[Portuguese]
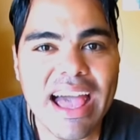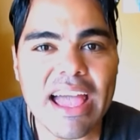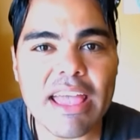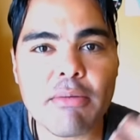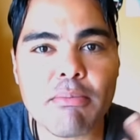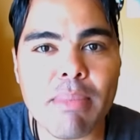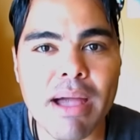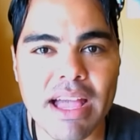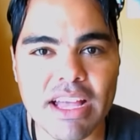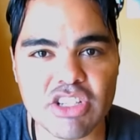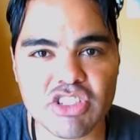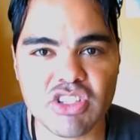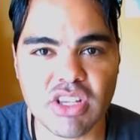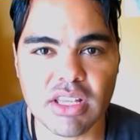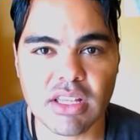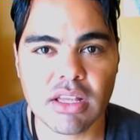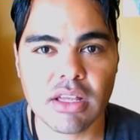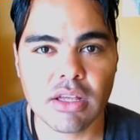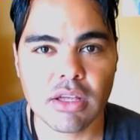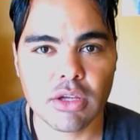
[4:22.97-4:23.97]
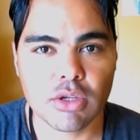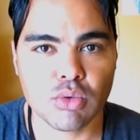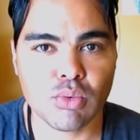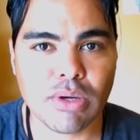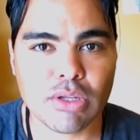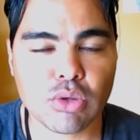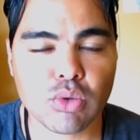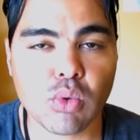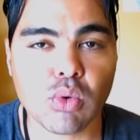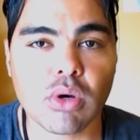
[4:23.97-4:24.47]
a imagem do
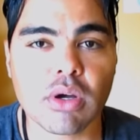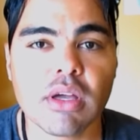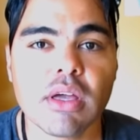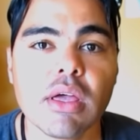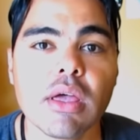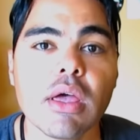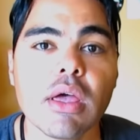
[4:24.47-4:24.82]
ator.